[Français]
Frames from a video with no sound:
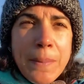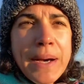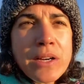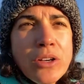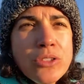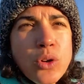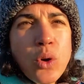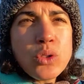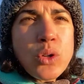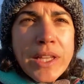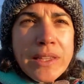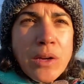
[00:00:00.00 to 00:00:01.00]
Par contre,
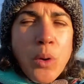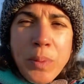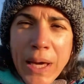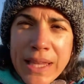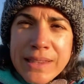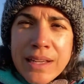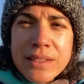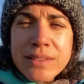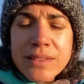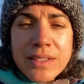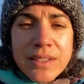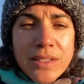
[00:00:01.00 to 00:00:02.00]
on aurait été au
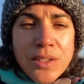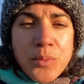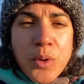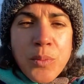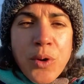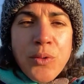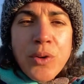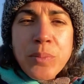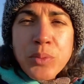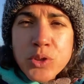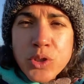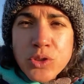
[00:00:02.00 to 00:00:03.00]
printemps, euh, au moment où les
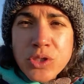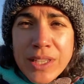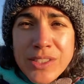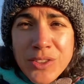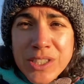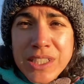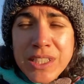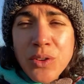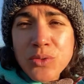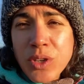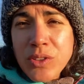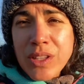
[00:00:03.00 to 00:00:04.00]
bourgeons seraient sortis,
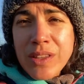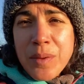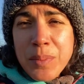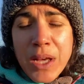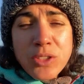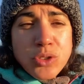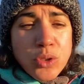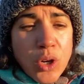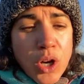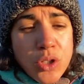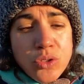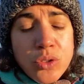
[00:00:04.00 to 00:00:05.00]
on aurait eu des
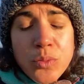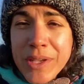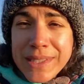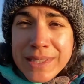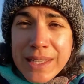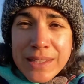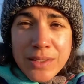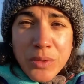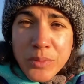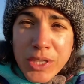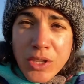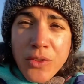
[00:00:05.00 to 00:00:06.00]
températures euh, de moins 7,
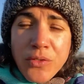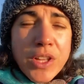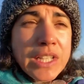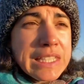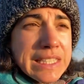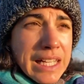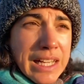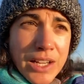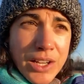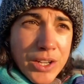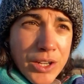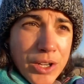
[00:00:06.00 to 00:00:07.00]
moins 9.
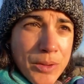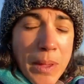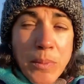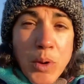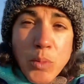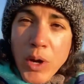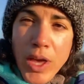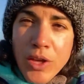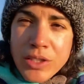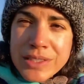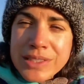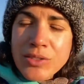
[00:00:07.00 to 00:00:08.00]
Euh, même moins
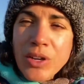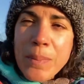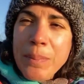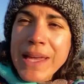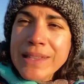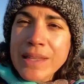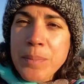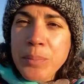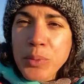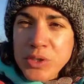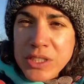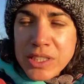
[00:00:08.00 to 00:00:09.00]
1, ça aurait pas été
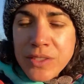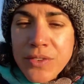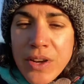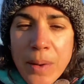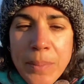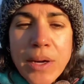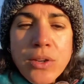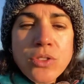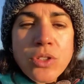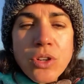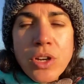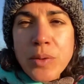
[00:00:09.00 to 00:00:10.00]
positif. Là, par
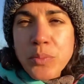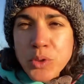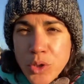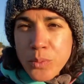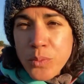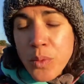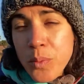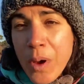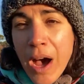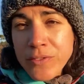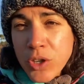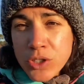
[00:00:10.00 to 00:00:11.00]
contre, les bourgeons
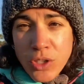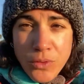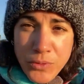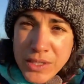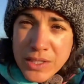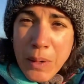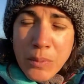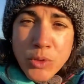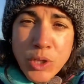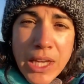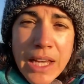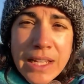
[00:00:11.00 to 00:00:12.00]
avortent, finissent par
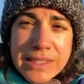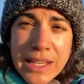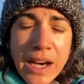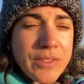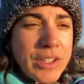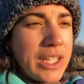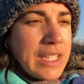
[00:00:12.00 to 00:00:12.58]
mourir, et là, c'est grave.